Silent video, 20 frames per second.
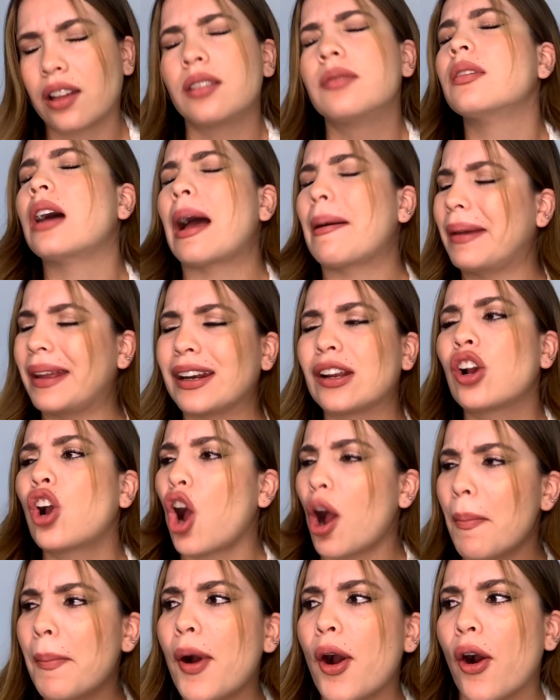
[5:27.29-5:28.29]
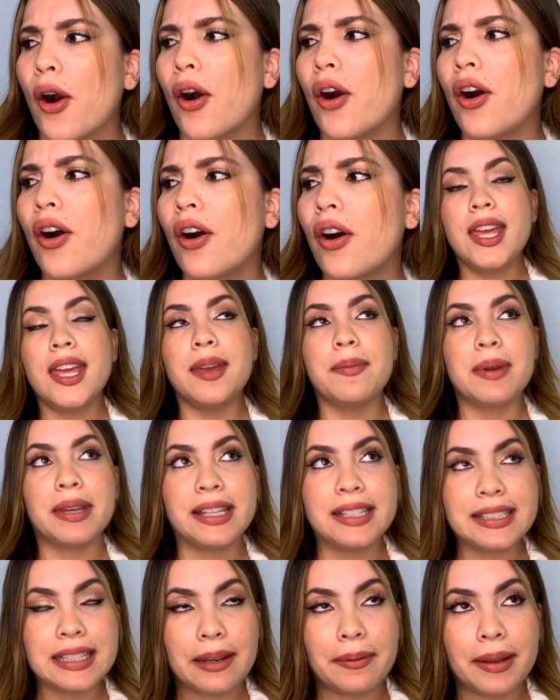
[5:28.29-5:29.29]
A ver, ¿cómo? Y me
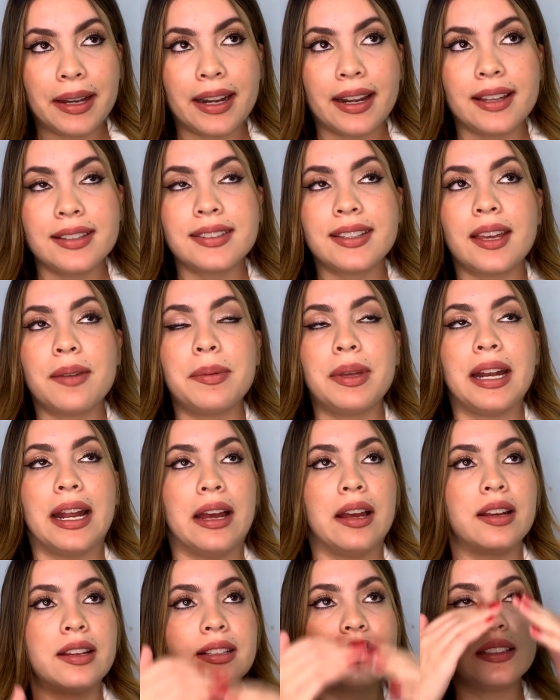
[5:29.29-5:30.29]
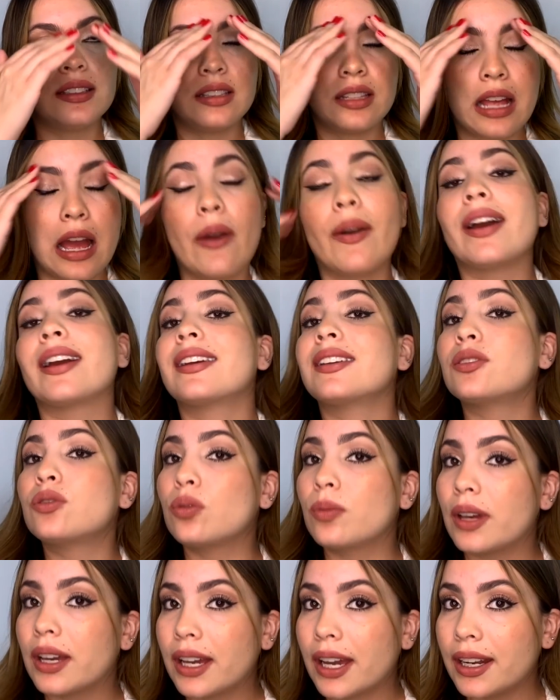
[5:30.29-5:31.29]
dice, a ver, es que mira, ahora que
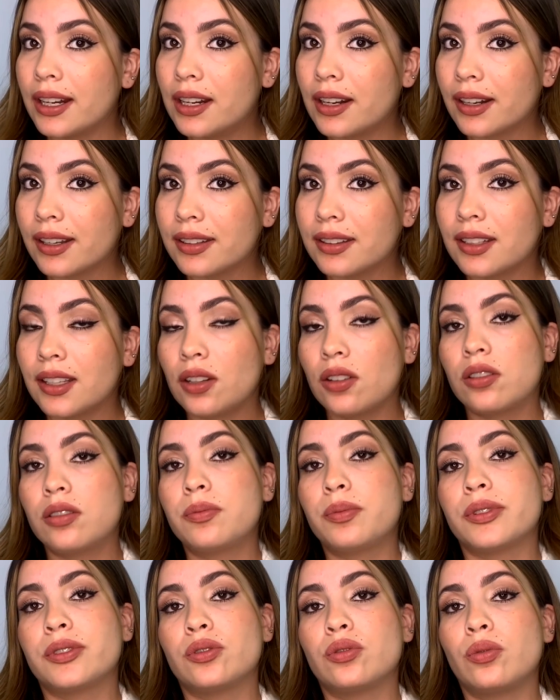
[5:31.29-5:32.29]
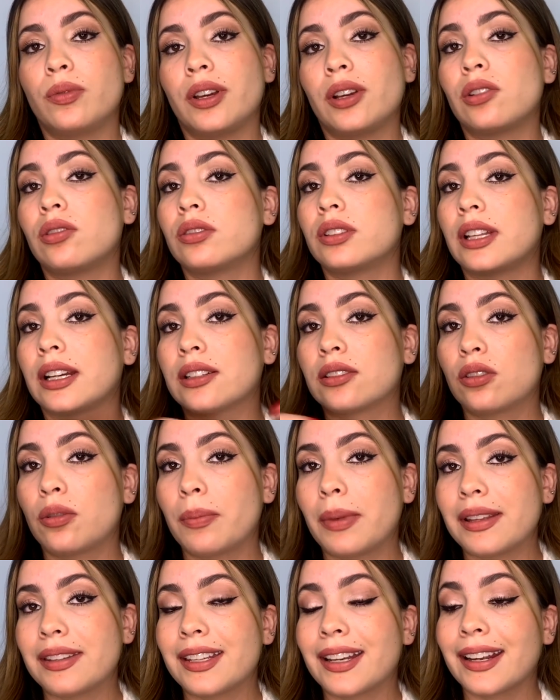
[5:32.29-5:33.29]
estuve acá en el retiro, pues tuve contacto
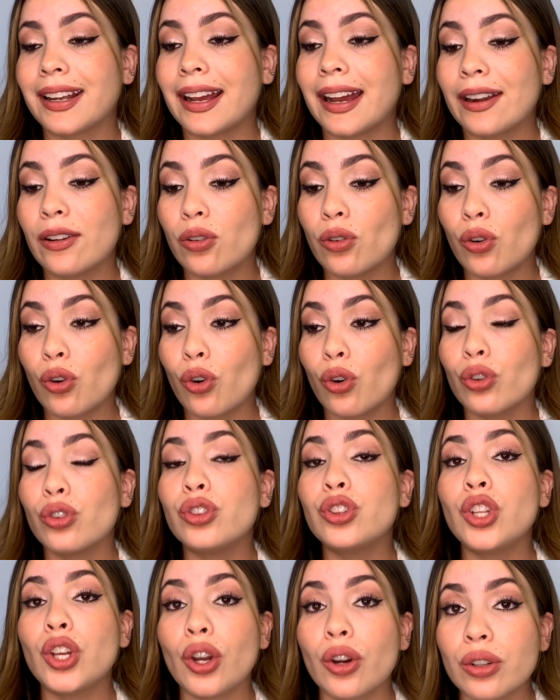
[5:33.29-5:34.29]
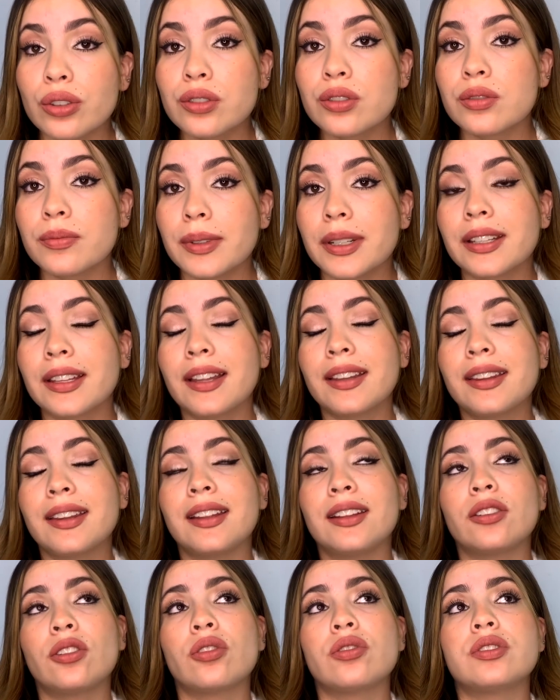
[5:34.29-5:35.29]
más cercano con Dios, ¿verdad?
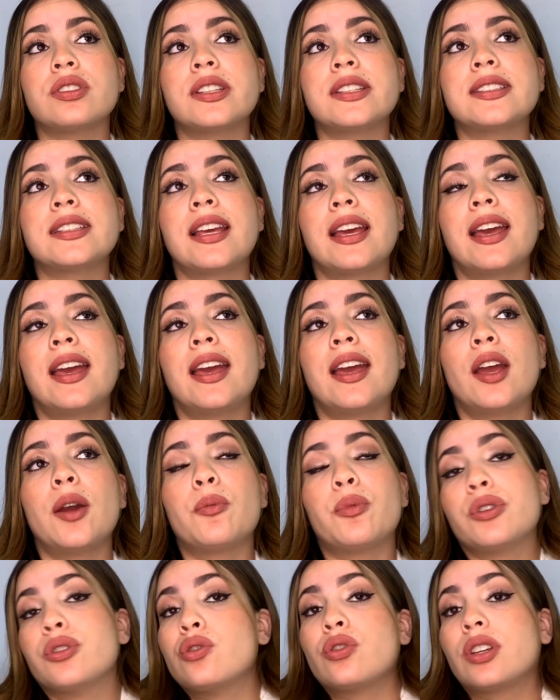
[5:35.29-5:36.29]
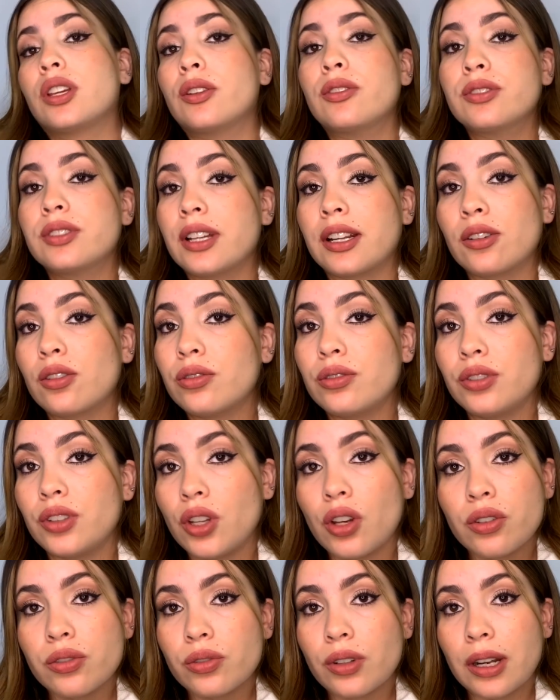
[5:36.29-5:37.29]
Entonces pues yo quiero estar con
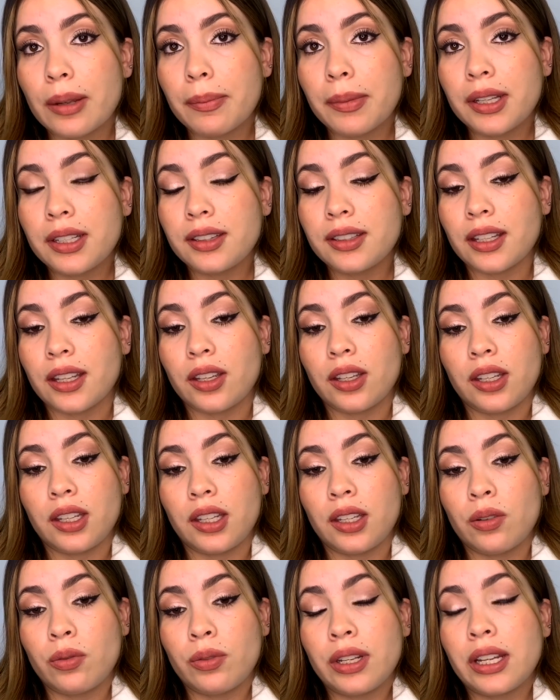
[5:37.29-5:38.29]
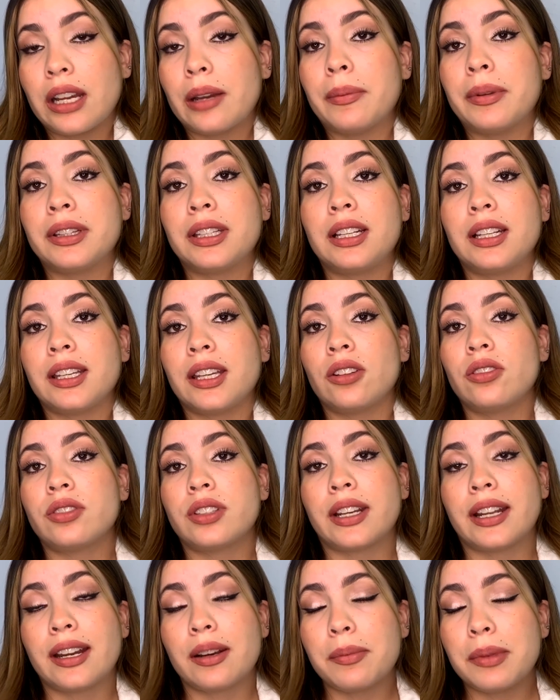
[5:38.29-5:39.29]
Dios solamente y únicamente le quiero
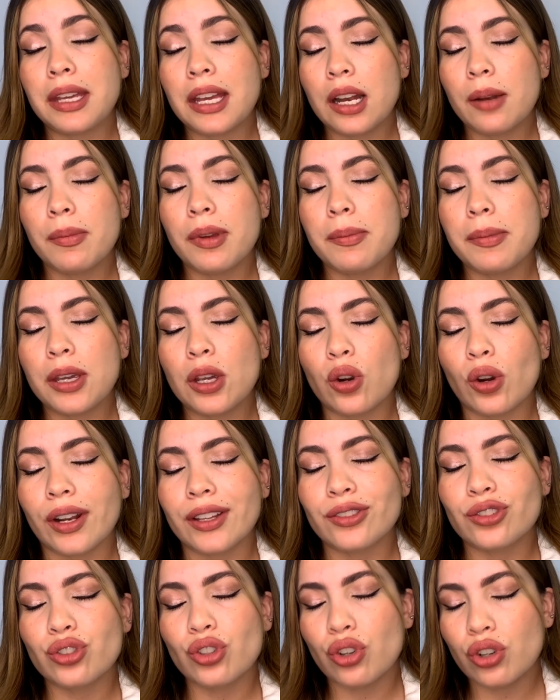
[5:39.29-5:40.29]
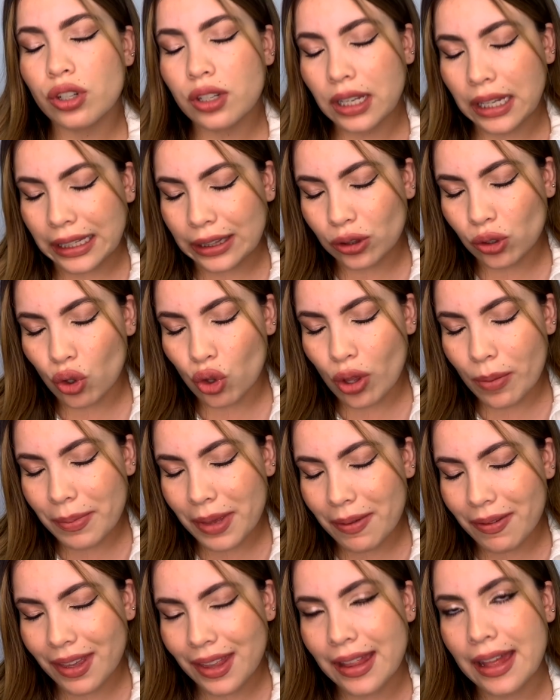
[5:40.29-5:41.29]
entregar mi alma y mi corazón y toda mi
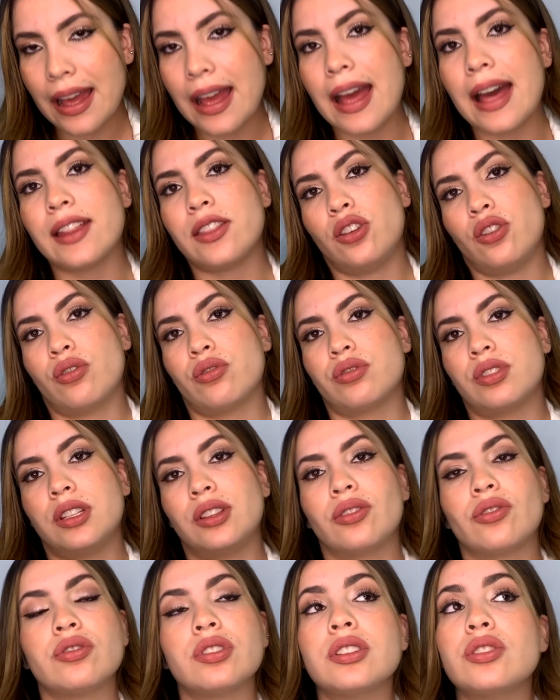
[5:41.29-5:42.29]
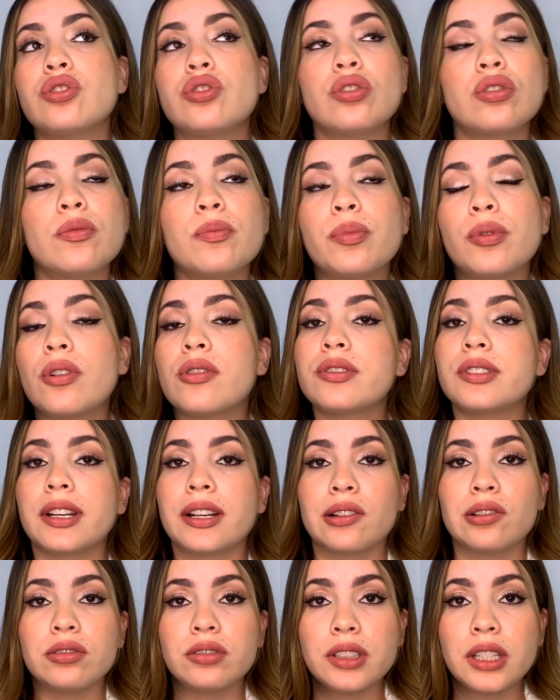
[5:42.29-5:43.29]
vida a Dios. Entonces yo no puedo estar
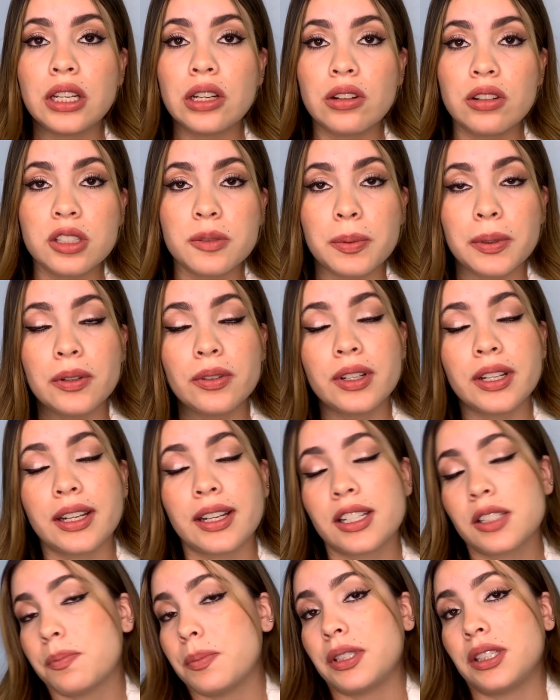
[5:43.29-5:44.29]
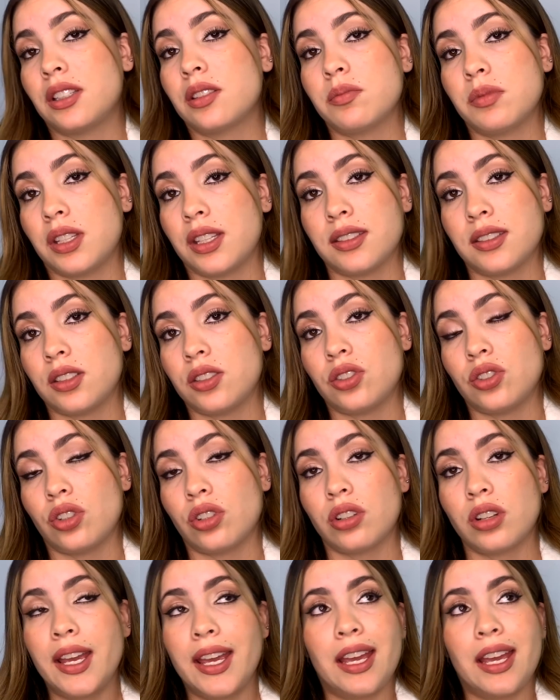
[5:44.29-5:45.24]
contigo, espero que respetes mi decisión.